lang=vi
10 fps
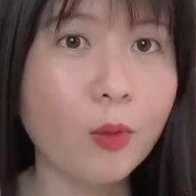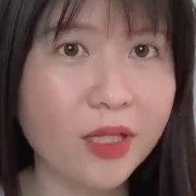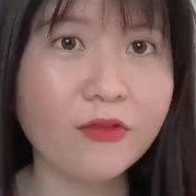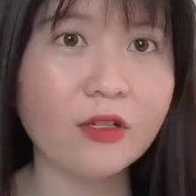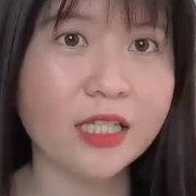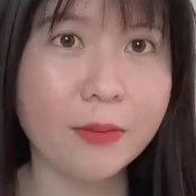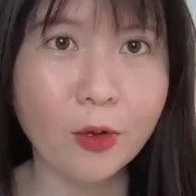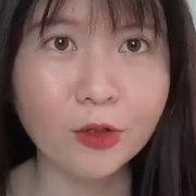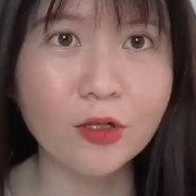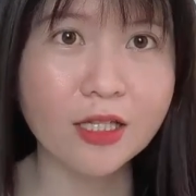100%
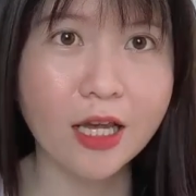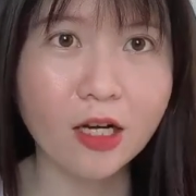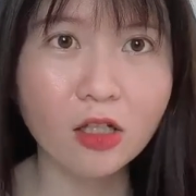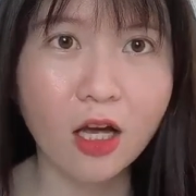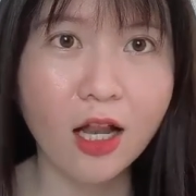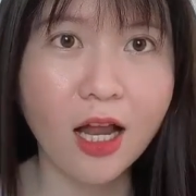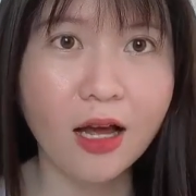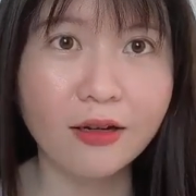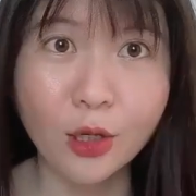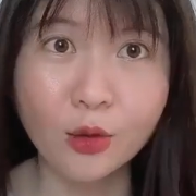mọi người sẽ có thể
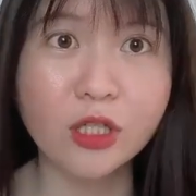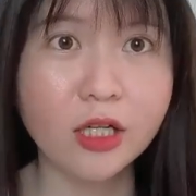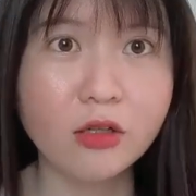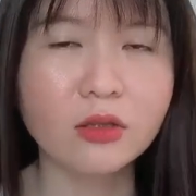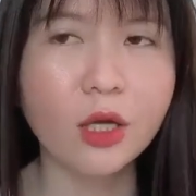là điều trị được